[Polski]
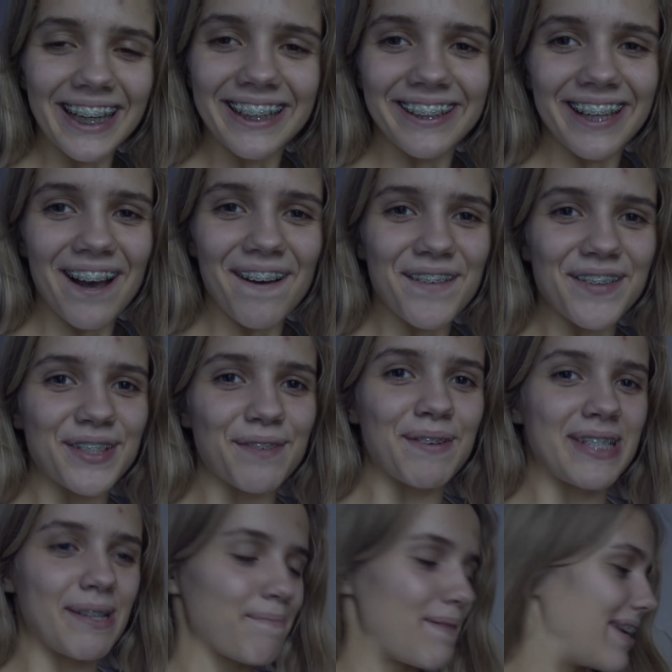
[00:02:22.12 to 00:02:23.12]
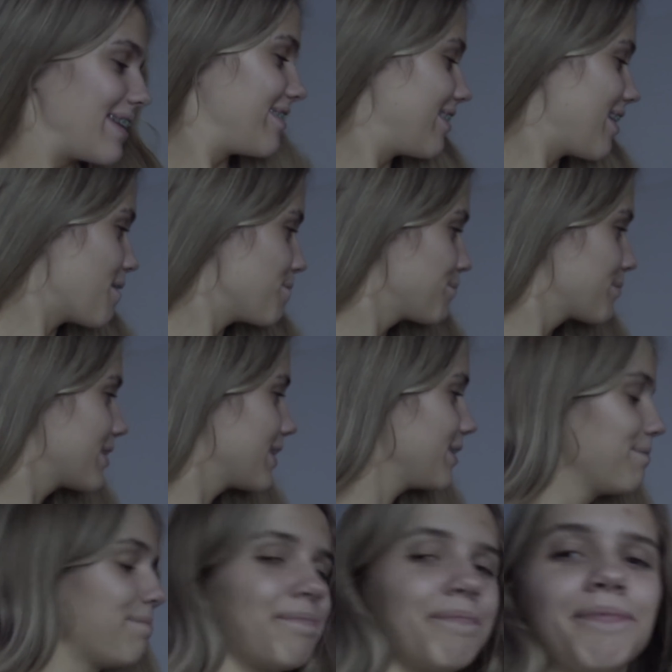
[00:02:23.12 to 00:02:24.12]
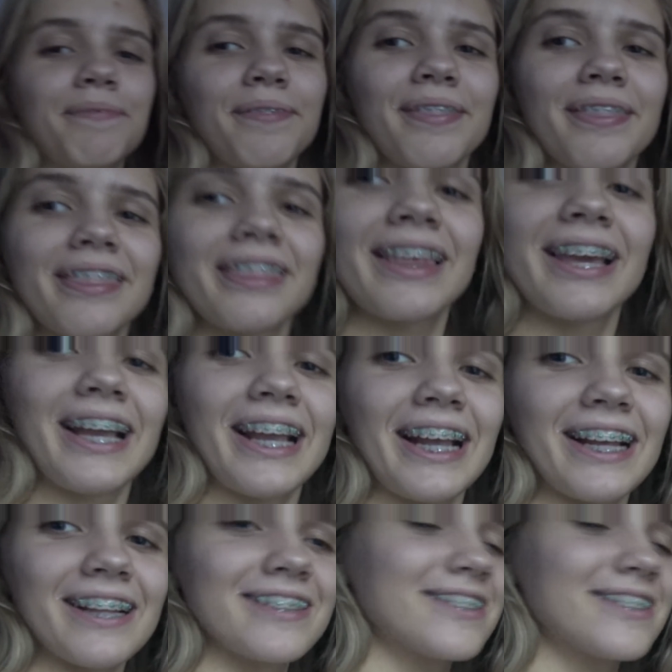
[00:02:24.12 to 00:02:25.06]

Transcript: Chciałam sobie zapalić lampki, i